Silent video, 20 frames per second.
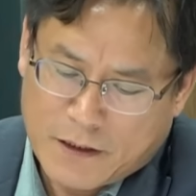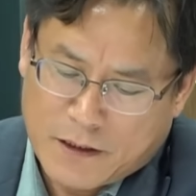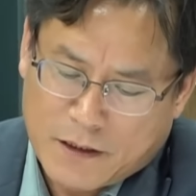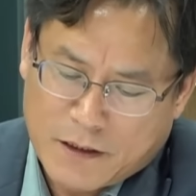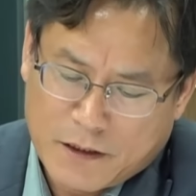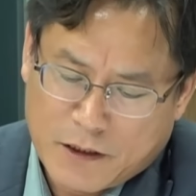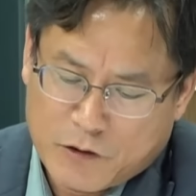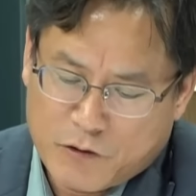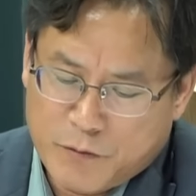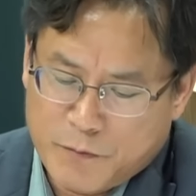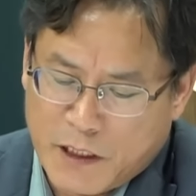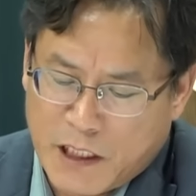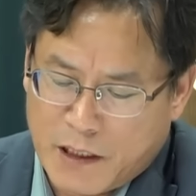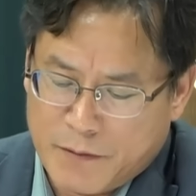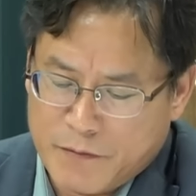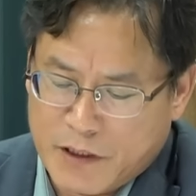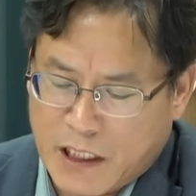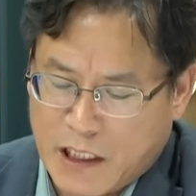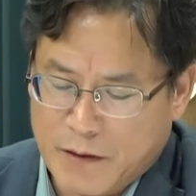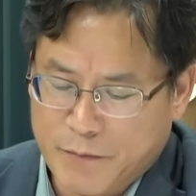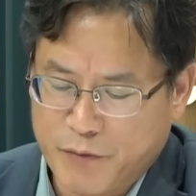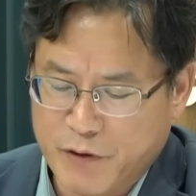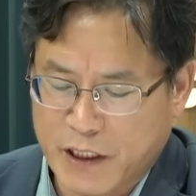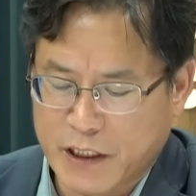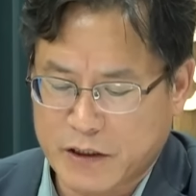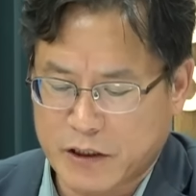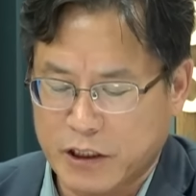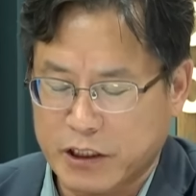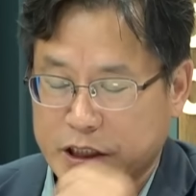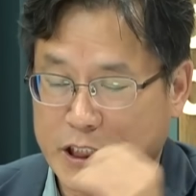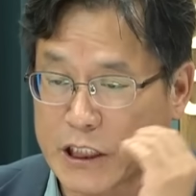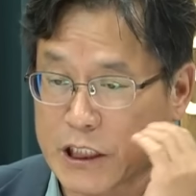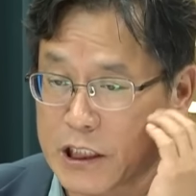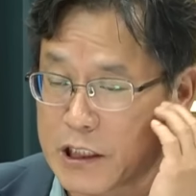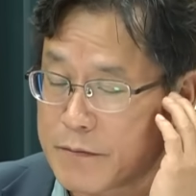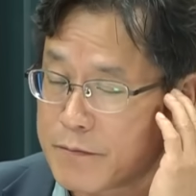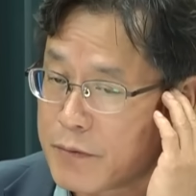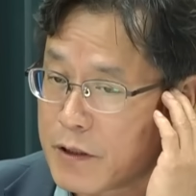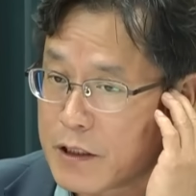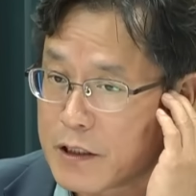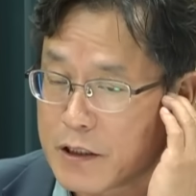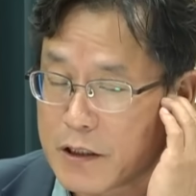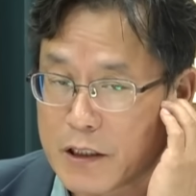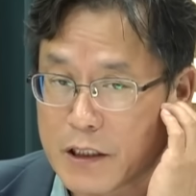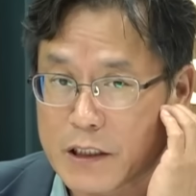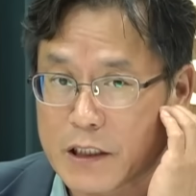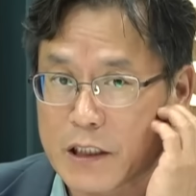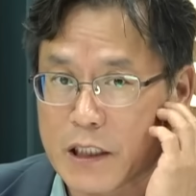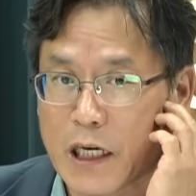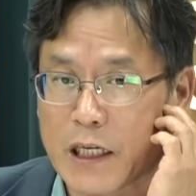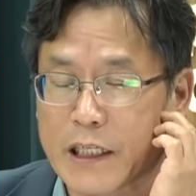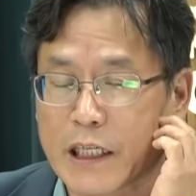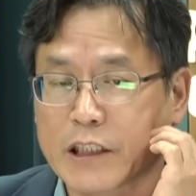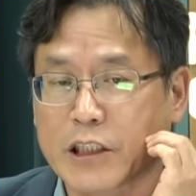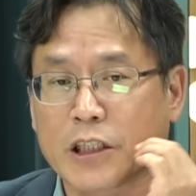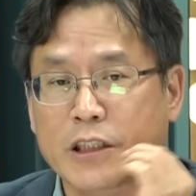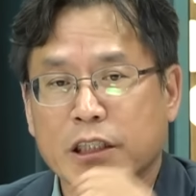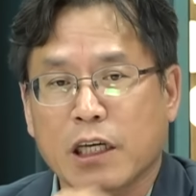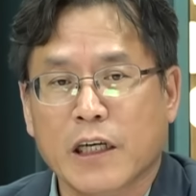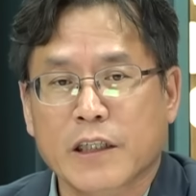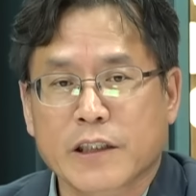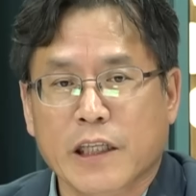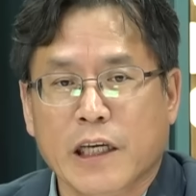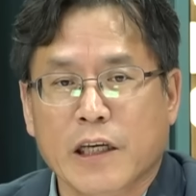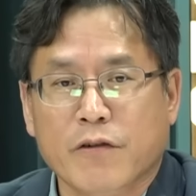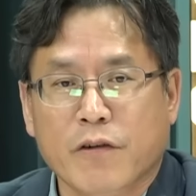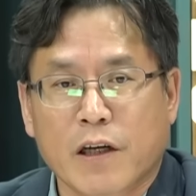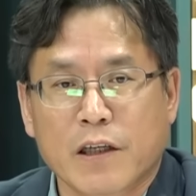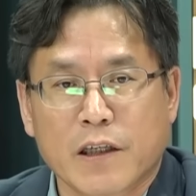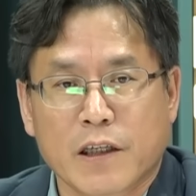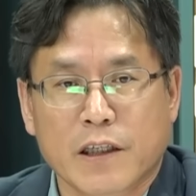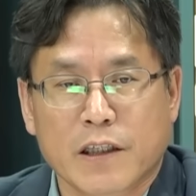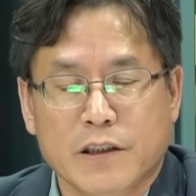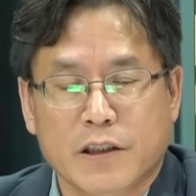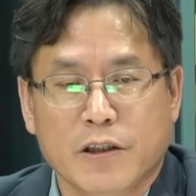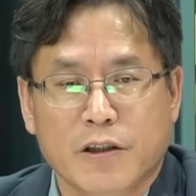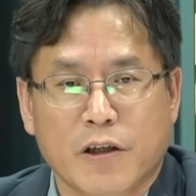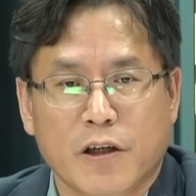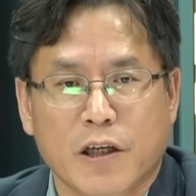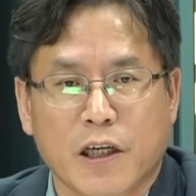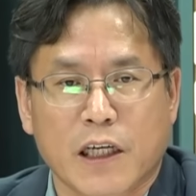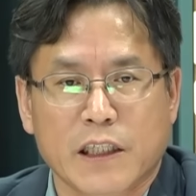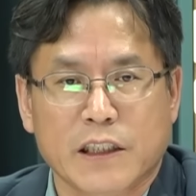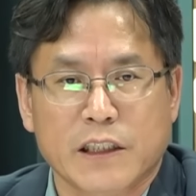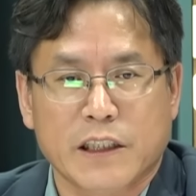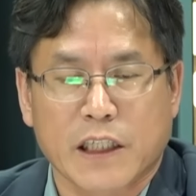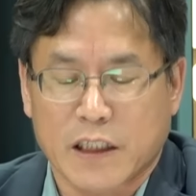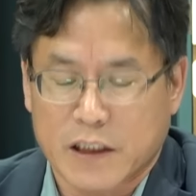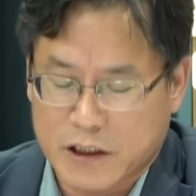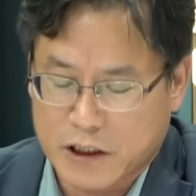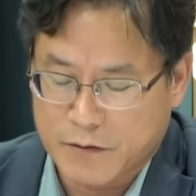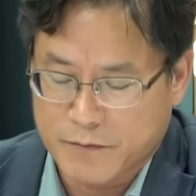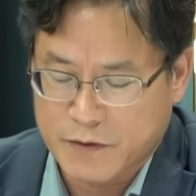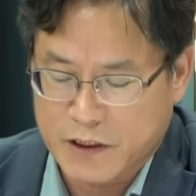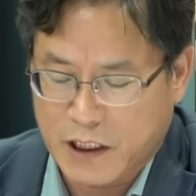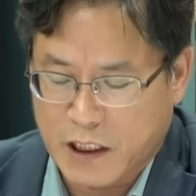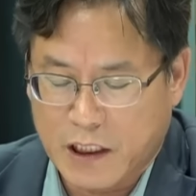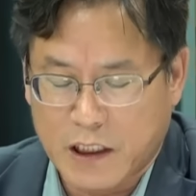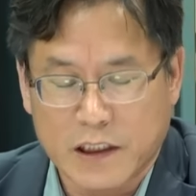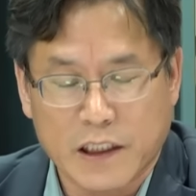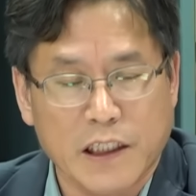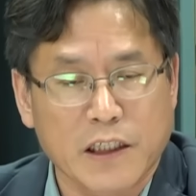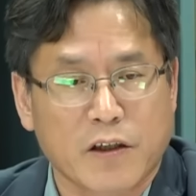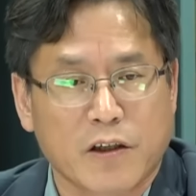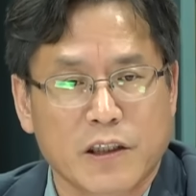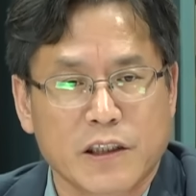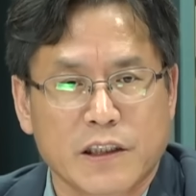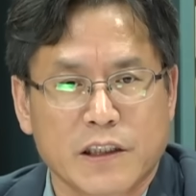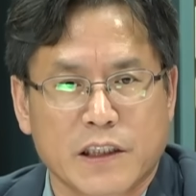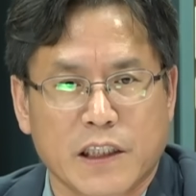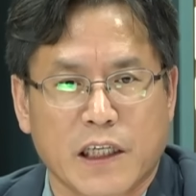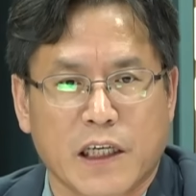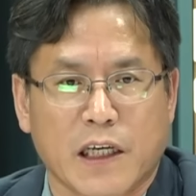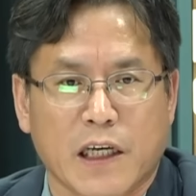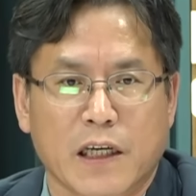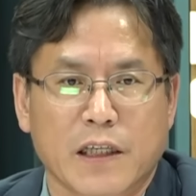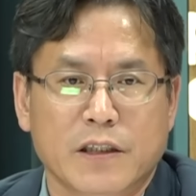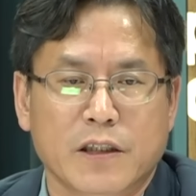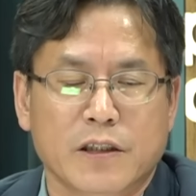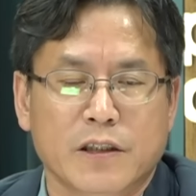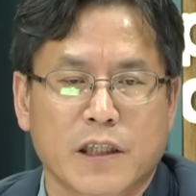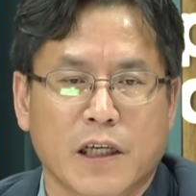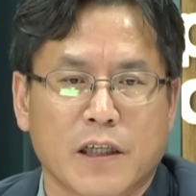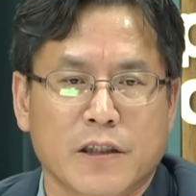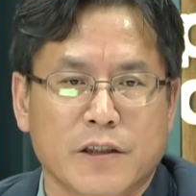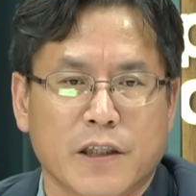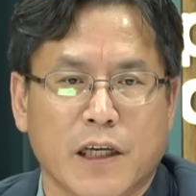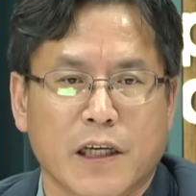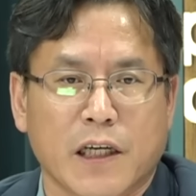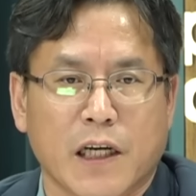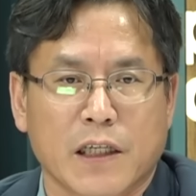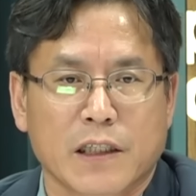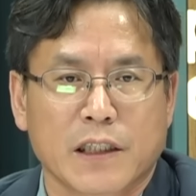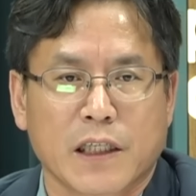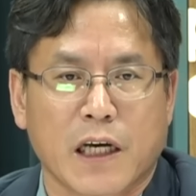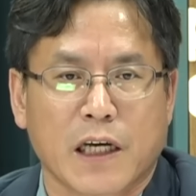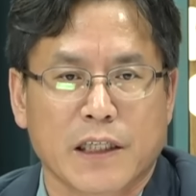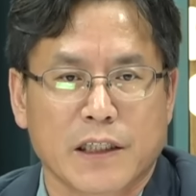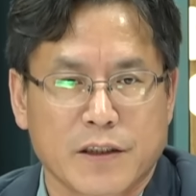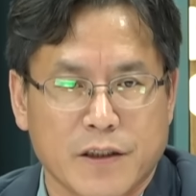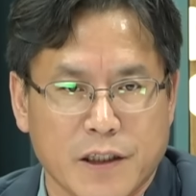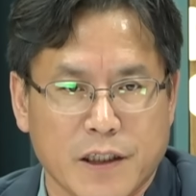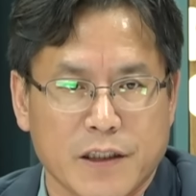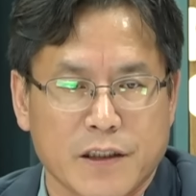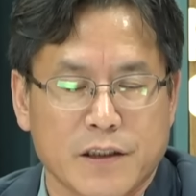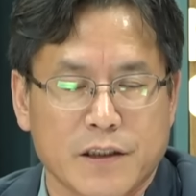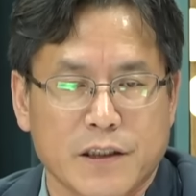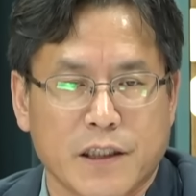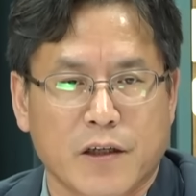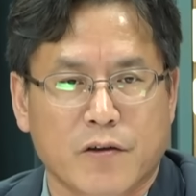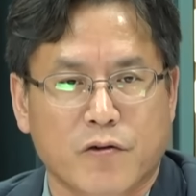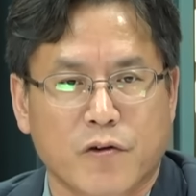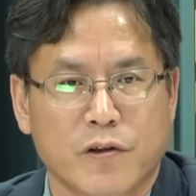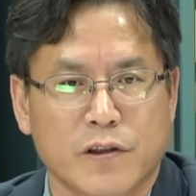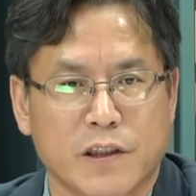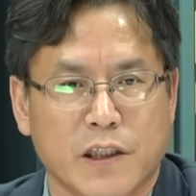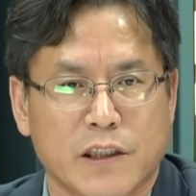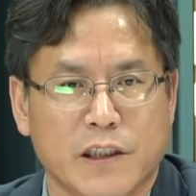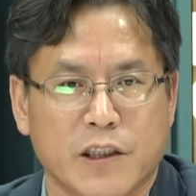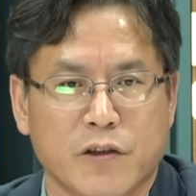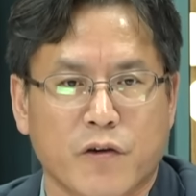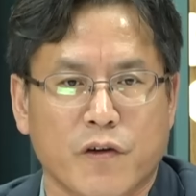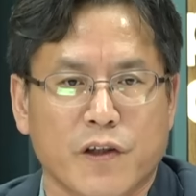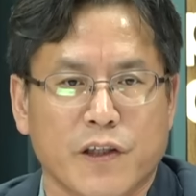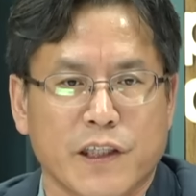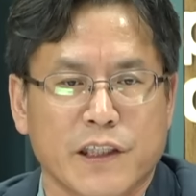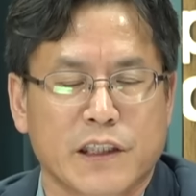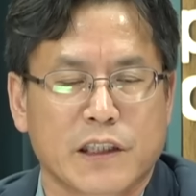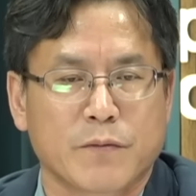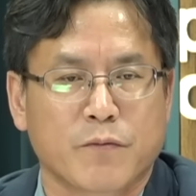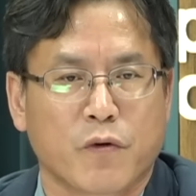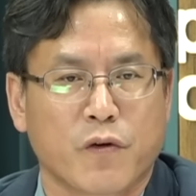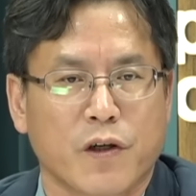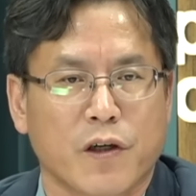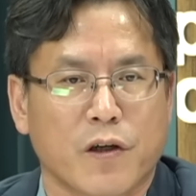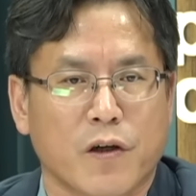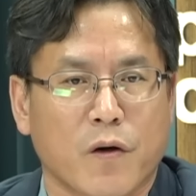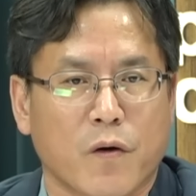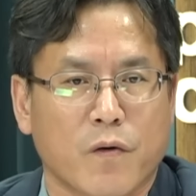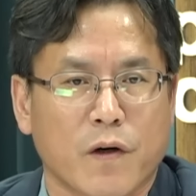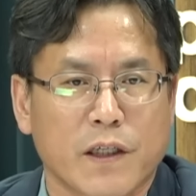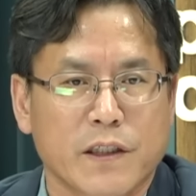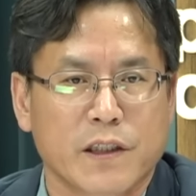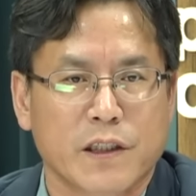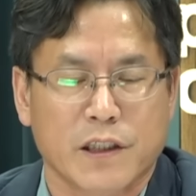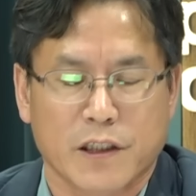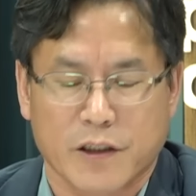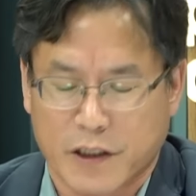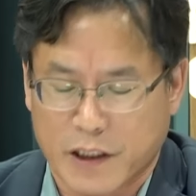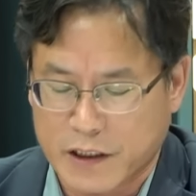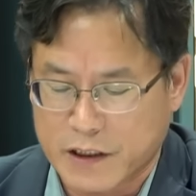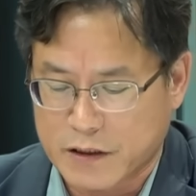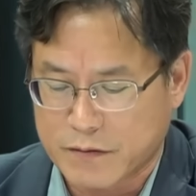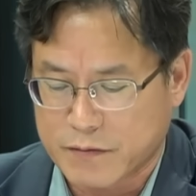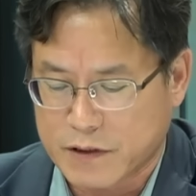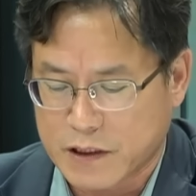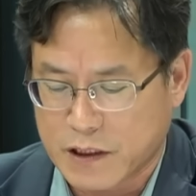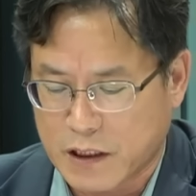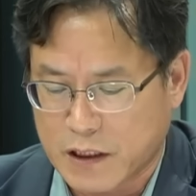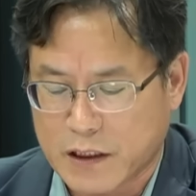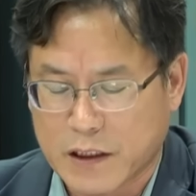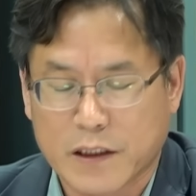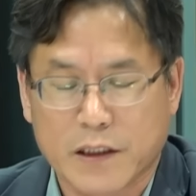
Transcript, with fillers: 어, 국민의힘 내부에서 지금 어, 그간의 전당대회 관련해서 여러 가지 쟁점 사항이 언제 전당대회를 하느냐 이거였는데 그건 이제 7월 25일로 확정이 됐습니다.